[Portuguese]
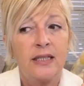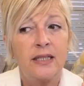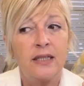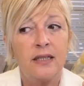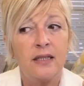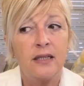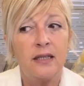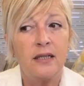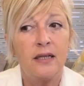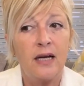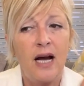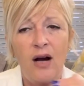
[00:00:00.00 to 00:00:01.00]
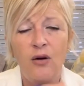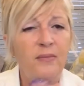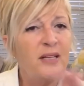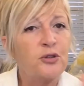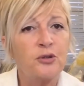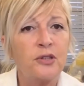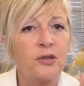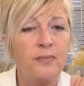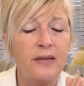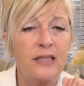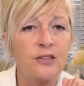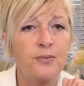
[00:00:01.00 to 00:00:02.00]
Que ah, homem é tudo
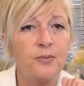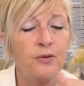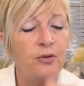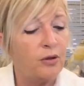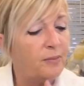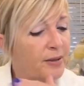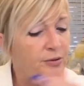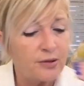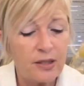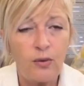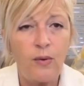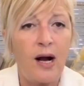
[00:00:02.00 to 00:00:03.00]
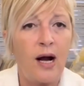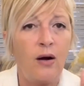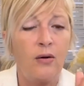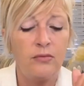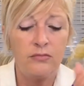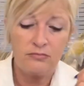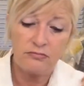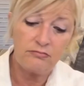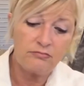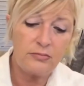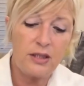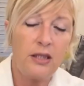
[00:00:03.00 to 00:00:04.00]
mesmo, homem é tudo igual.
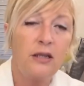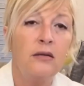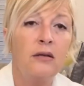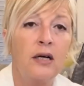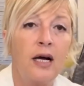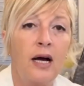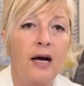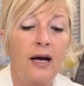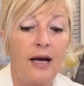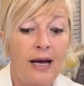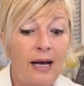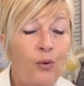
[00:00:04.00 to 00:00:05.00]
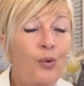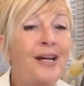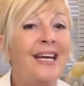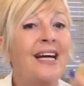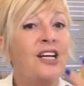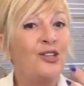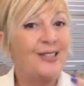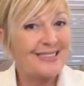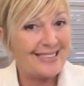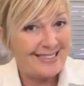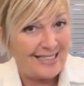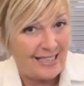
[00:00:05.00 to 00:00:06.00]
E o que é que nós
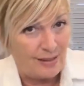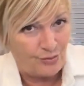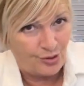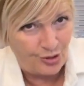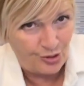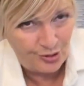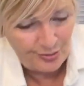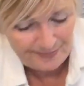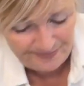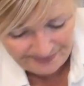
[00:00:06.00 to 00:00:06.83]
atraímos?